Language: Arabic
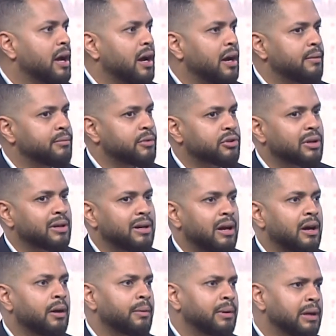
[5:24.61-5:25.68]
آه، بنشتغل
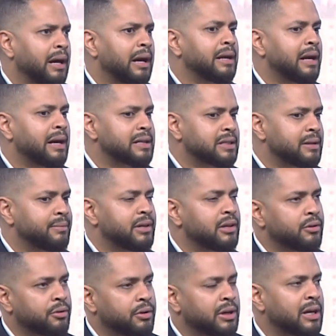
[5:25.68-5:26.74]
اه والله على حسب
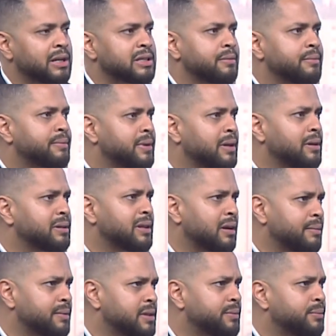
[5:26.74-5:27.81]
اللون حسب
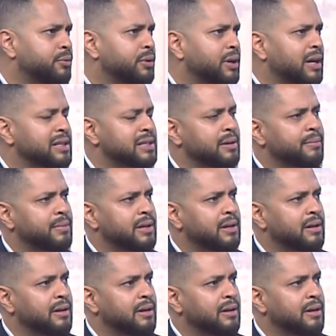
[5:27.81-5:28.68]
طلب الزبون حسب